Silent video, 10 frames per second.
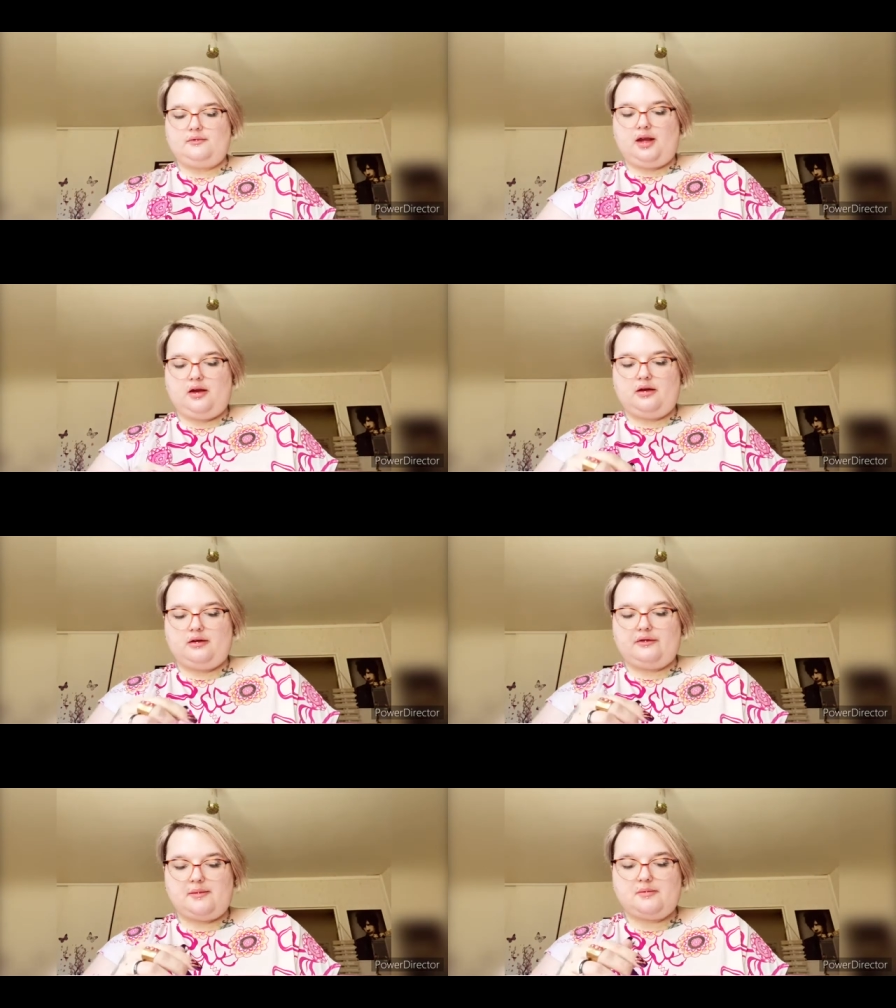Euh,
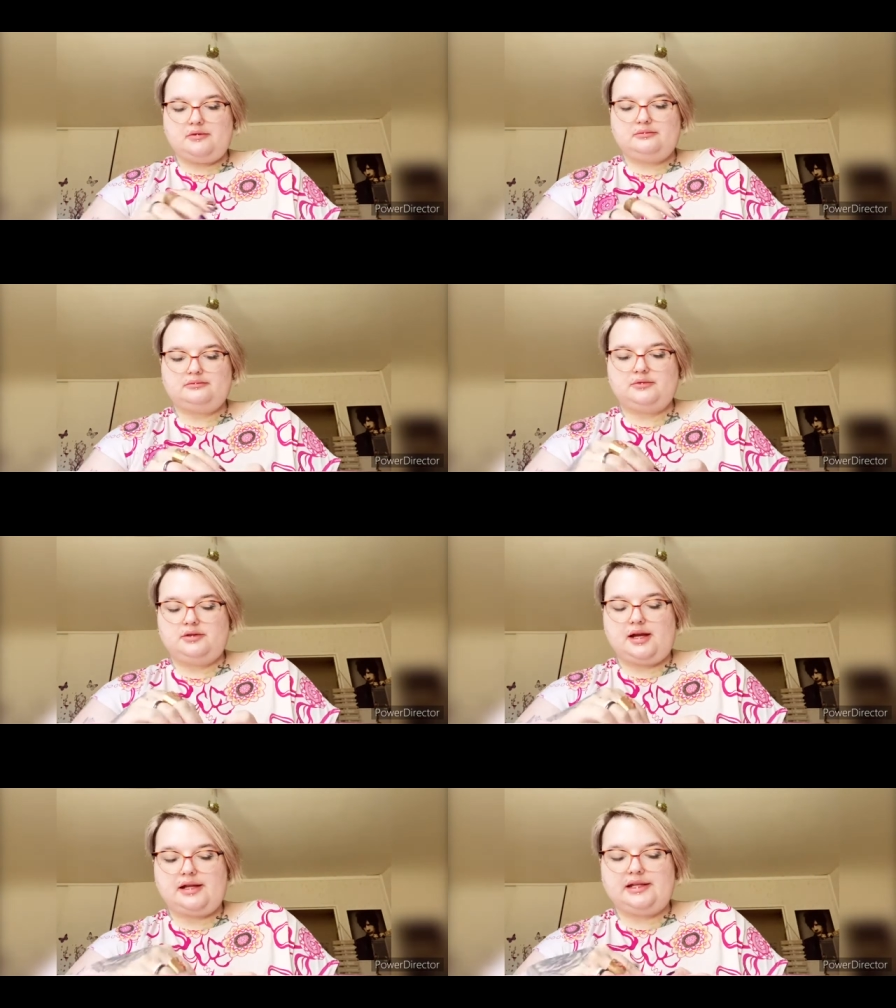vraiment,
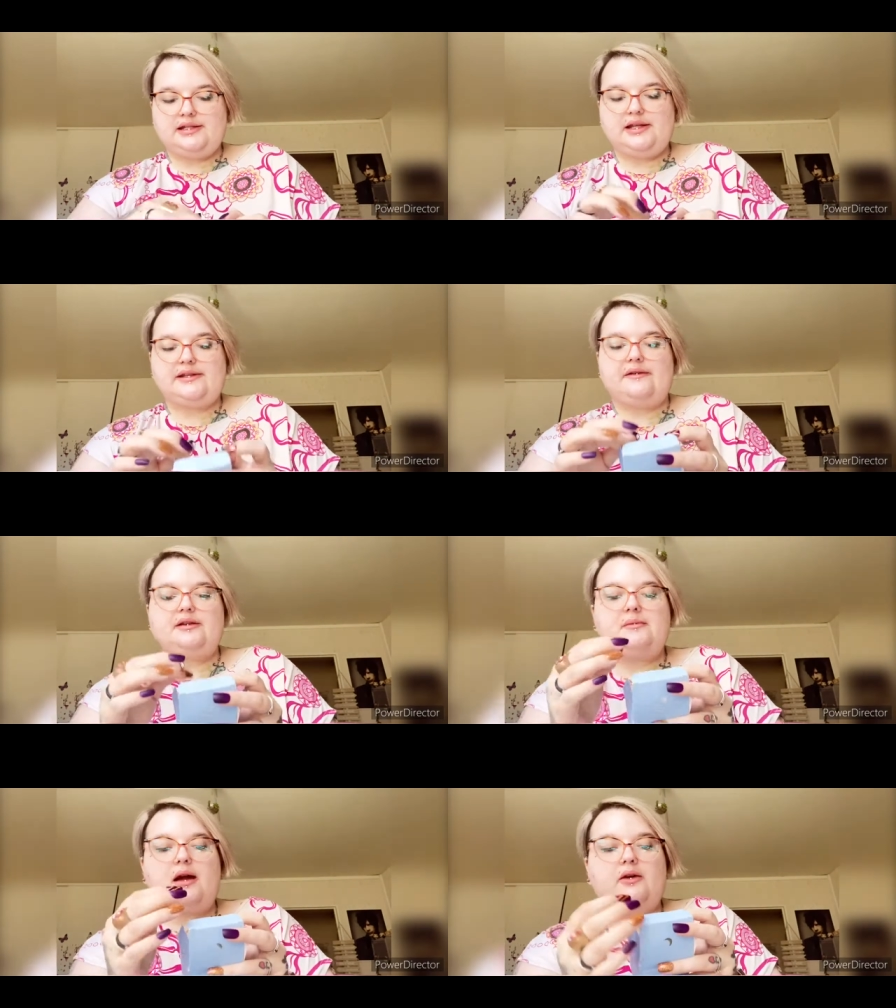euh, à tester, ça va
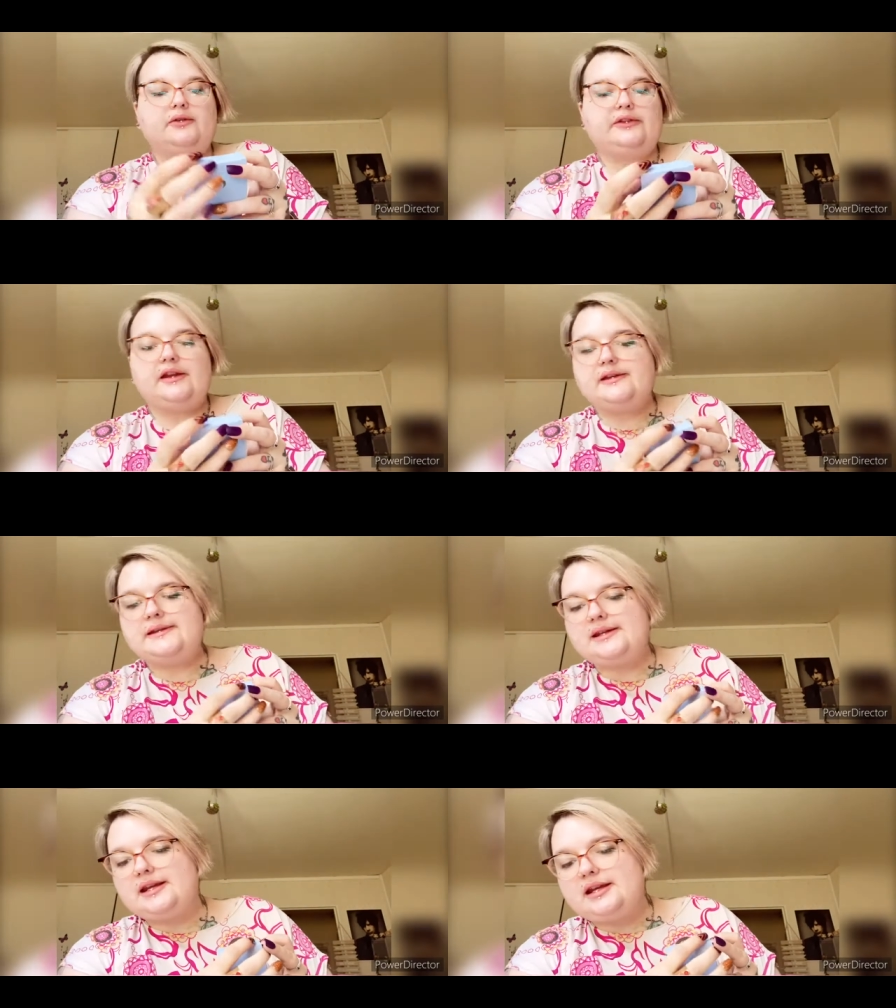être marrant.
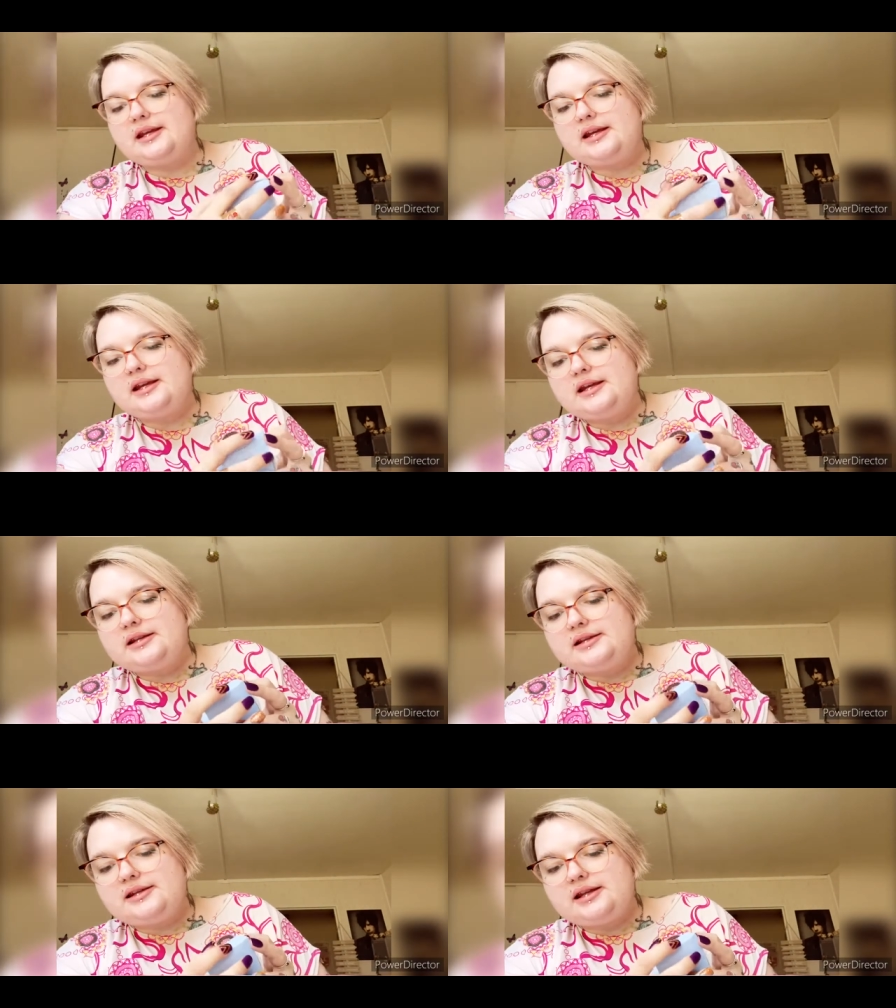C'est,
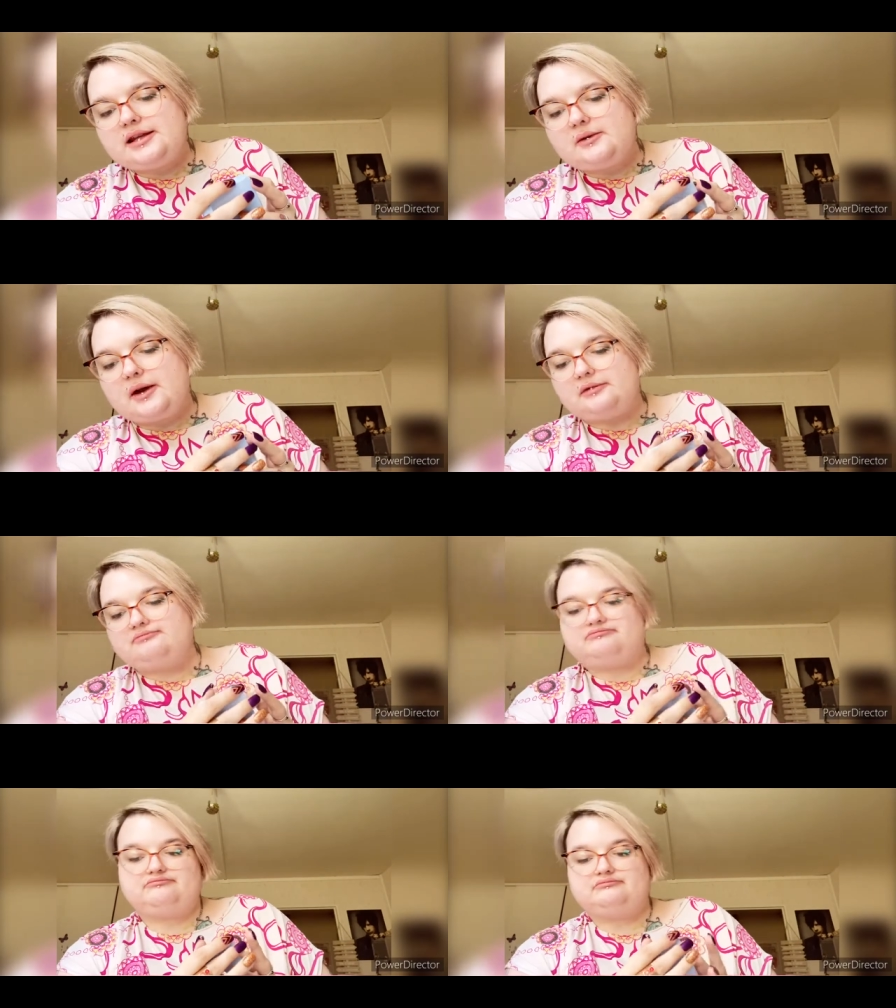ouais.
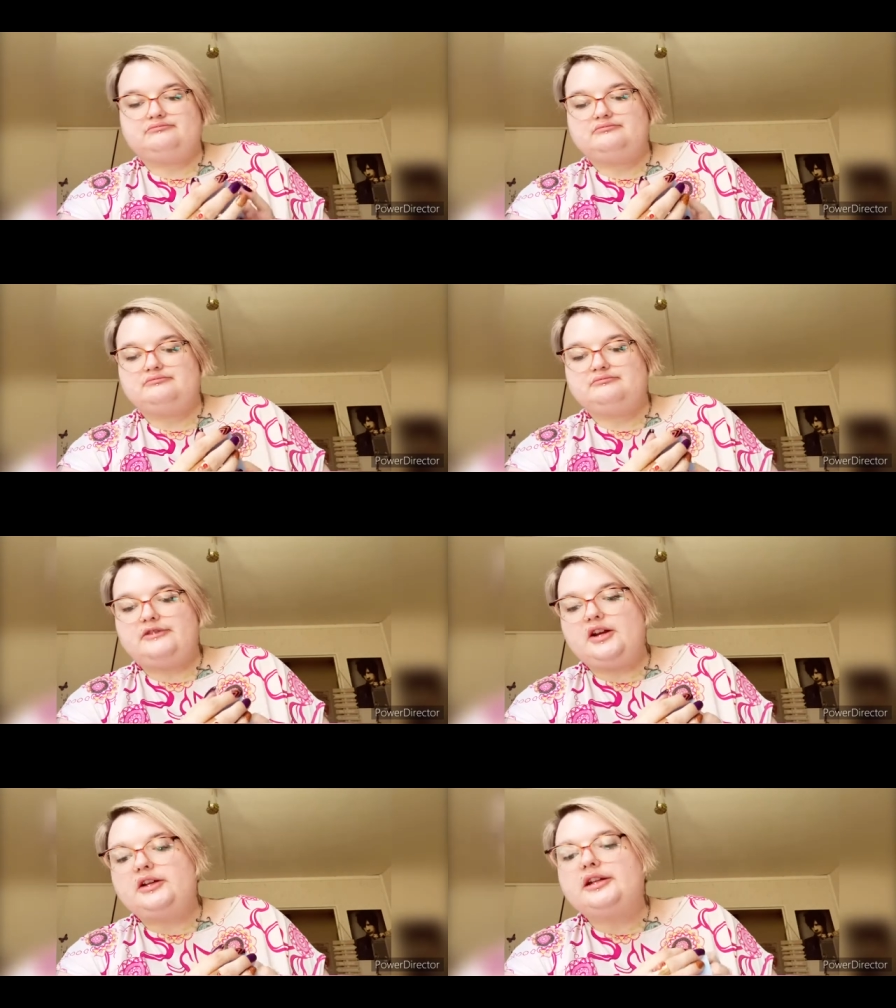
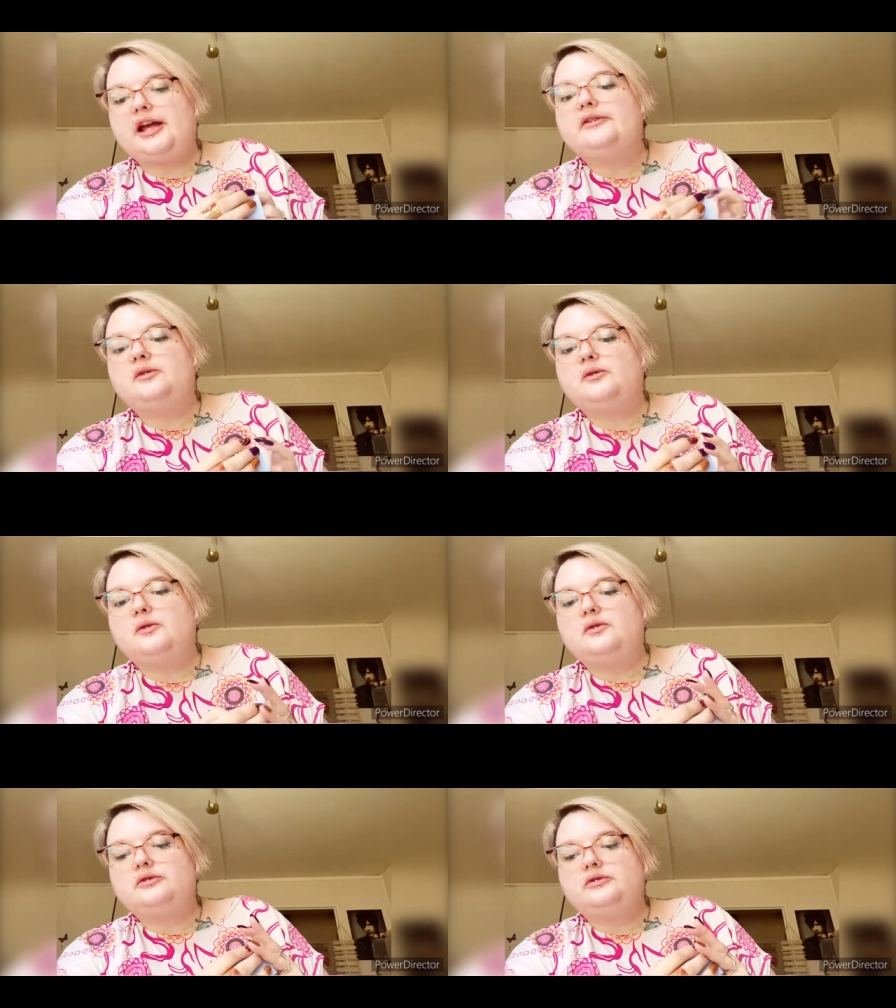Valeur 13
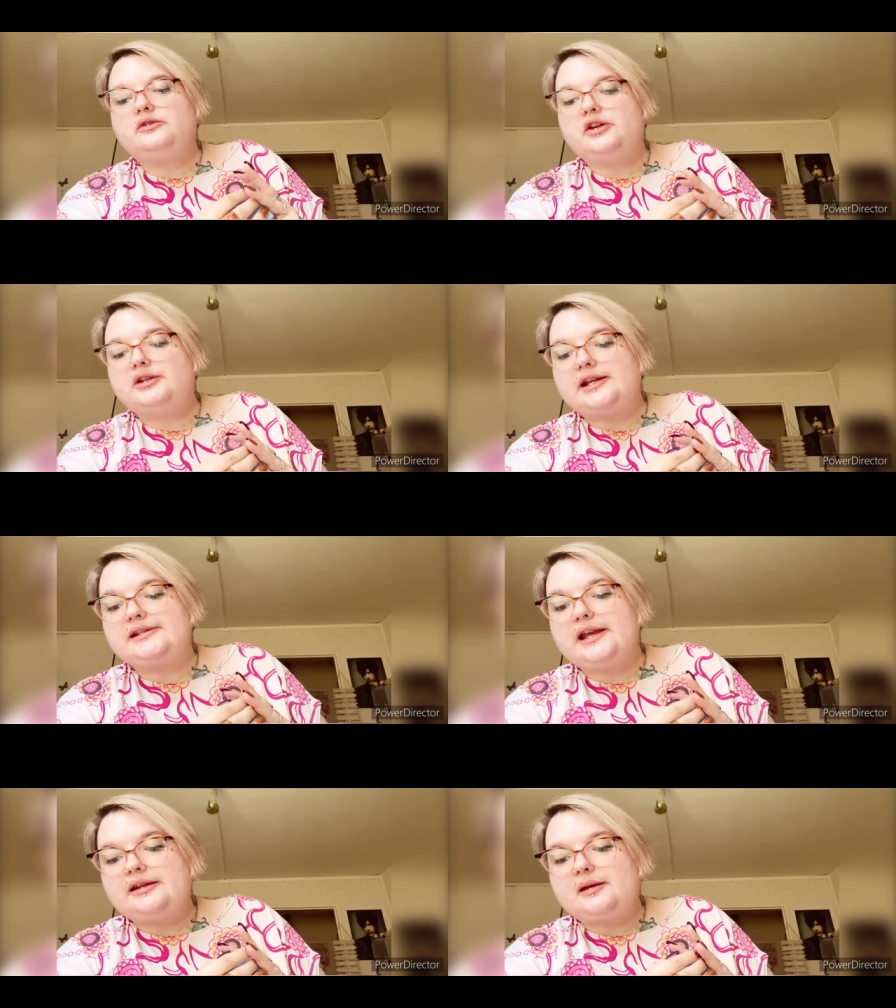euros, donc il y en a
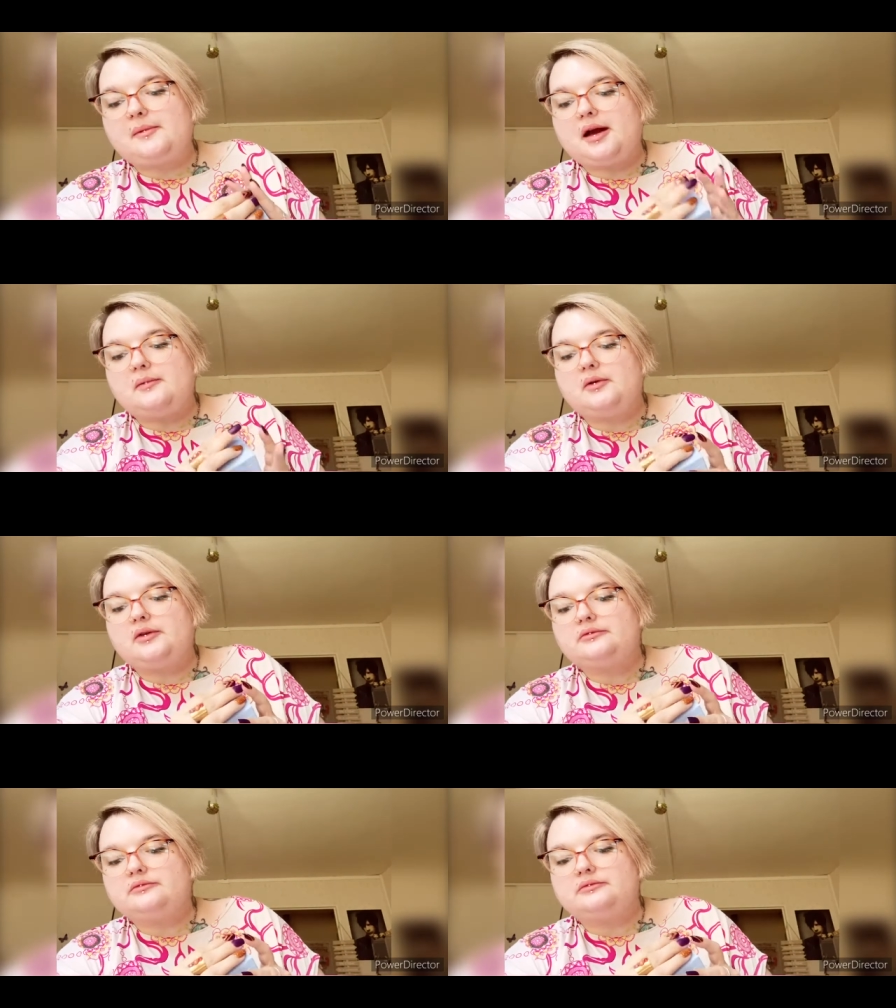7 apparemment.
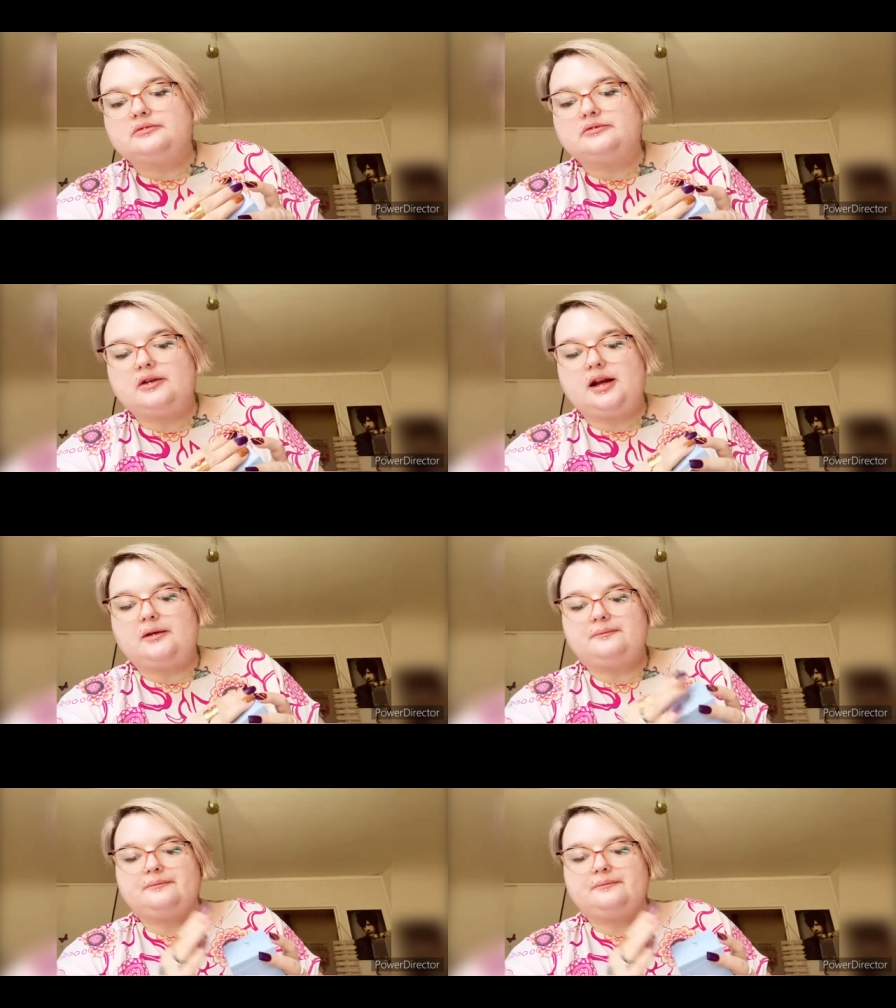voilà.